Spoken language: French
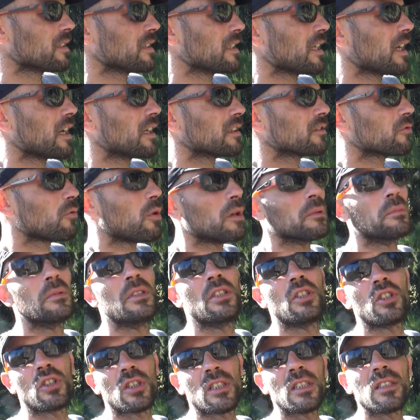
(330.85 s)
y a trois
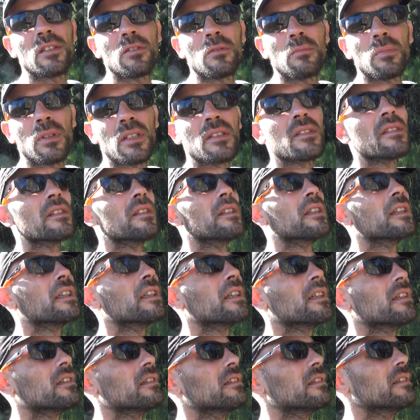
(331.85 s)
biches qui sont
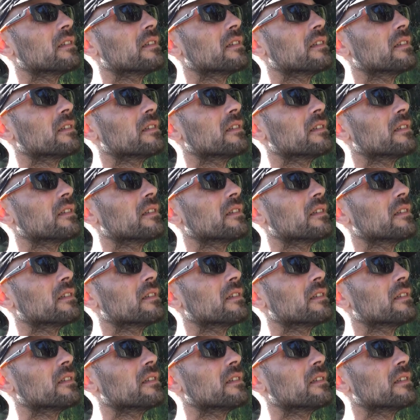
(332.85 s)
passées.